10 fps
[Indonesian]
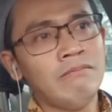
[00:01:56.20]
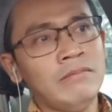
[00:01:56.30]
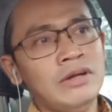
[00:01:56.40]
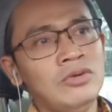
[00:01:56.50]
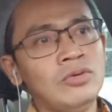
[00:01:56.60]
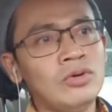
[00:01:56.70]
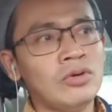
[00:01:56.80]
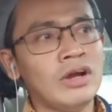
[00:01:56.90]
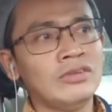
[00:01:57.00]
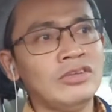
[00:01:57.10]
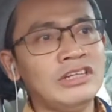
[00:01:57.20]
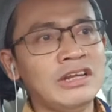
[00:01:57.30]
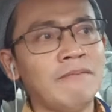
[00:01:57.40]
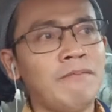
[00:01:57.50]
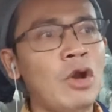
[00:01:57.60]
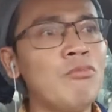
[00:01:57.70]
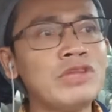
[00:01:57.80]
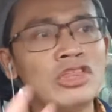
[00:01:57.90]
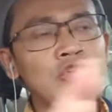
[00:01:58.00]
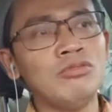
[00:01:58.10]
mendukung atau tidak belum
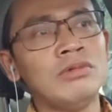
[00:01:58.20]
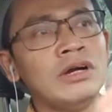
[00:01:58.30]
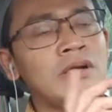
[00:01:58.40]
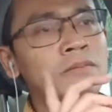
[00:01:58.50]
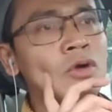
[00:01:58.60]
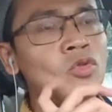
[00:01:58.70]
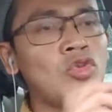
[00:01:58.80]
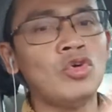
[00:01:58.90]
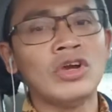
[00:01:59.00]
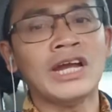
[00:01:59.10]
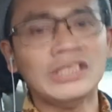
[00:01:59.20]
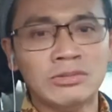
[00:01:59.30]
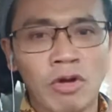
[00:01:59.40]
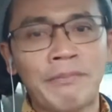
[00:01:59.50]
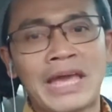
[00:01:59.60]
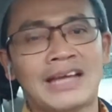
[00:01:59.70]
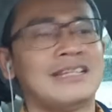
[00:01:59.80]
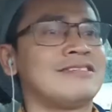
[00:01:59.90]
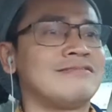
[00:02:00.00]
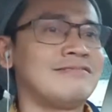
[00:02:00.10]
tentu menguntungkan semua pihak
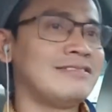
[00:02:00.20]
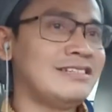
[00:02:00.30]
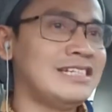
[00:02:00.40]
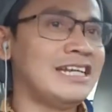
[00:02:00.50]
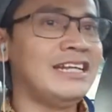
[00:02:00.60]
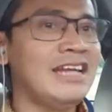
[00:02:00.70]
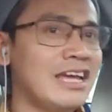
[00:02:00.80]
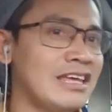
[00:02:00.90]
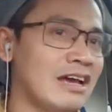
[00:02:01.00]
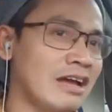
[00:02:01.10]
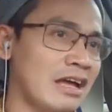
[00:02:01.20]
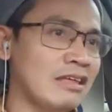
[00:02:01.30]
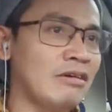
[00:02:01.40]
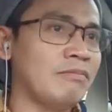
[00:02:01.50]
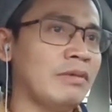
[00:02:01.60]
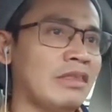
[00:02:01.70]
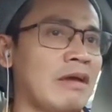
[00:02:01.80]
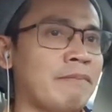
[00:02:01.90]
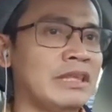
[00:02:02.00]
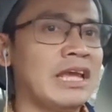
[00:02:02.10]
gitu jadi ini hanya hanya
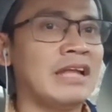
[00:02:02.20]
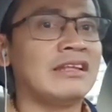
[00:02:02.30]
kepentingan